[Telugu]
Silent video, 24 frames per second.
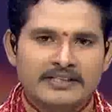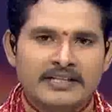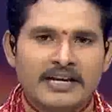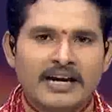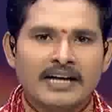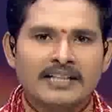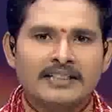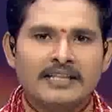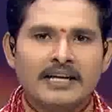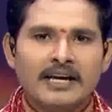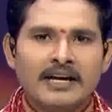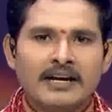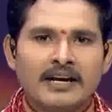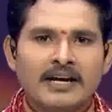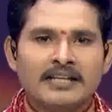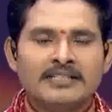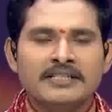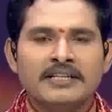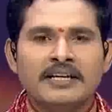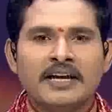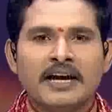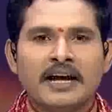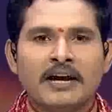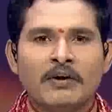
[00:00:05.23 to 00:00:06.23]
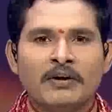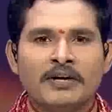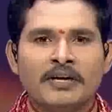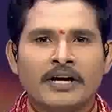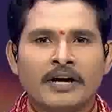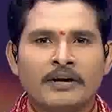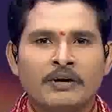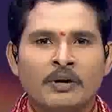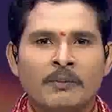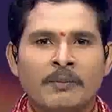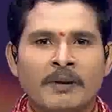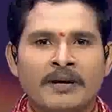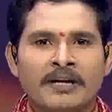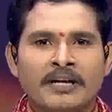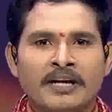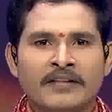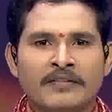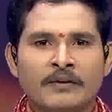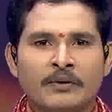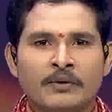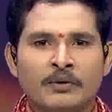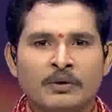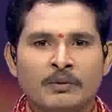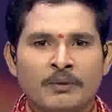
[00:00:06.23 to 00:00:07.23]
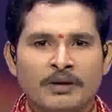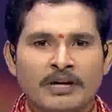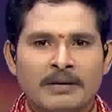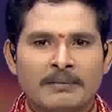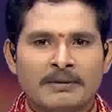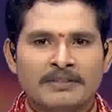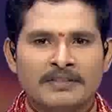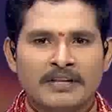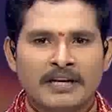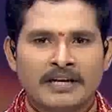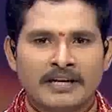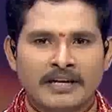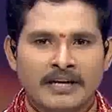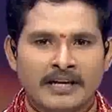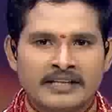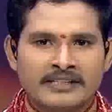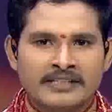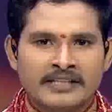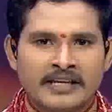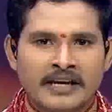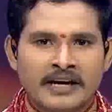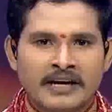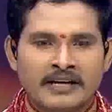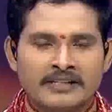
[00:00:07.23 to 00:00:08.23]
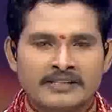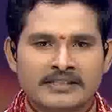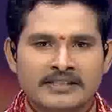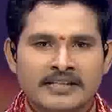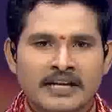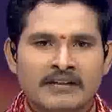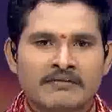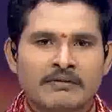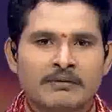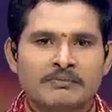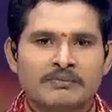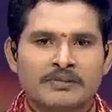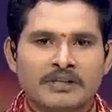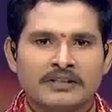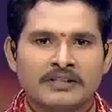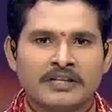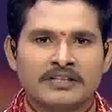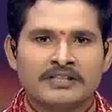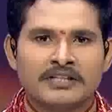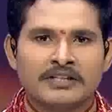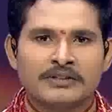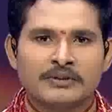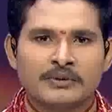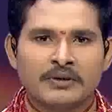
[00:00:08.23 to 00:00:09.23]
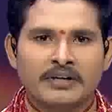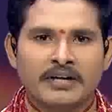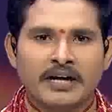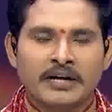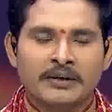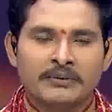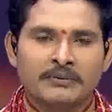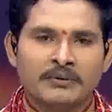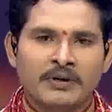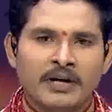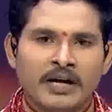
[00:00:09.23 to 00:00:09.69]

జాతీయ రాజకీయాల్లోకి అడుగుపెట్టేందుకు ముఖ్యమంత్రి కేసీఆర్ సర్వం సిద్ధం చేసుకున్నారు